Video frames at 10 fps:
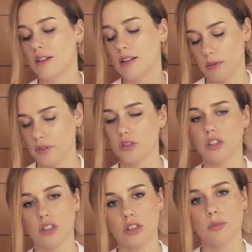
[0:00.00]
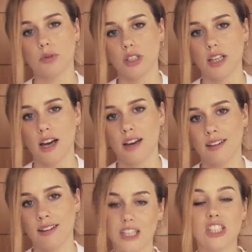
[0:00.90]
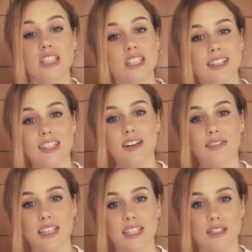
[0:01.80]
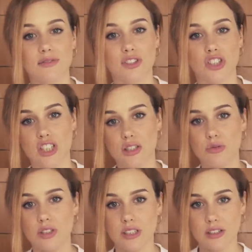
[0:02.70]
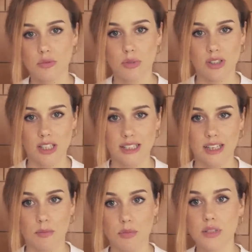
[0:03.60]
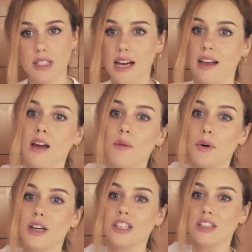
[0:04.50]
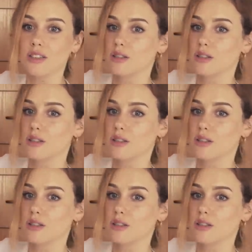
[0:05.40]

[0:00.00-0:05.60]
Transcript: na pewno się jeszcze przyda. Na szczęście ta szafa jest w 30-40% pusta. Moje rzeczy